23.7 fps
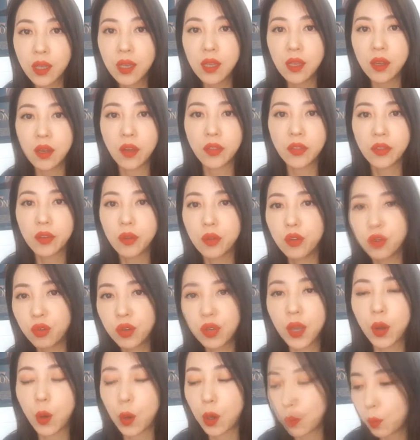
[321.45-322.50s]
1년,
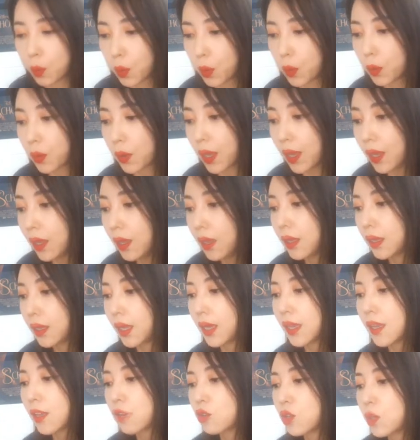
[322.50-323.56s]
6개월, 뭐 이렇게
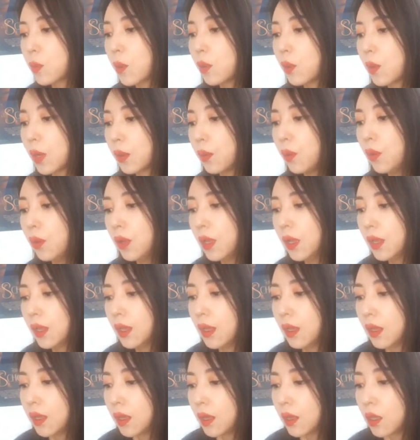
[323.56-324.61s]
얘기해 주시면 되고,
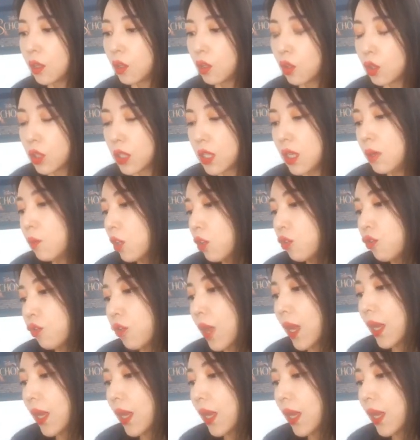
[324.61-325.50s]
질문이 두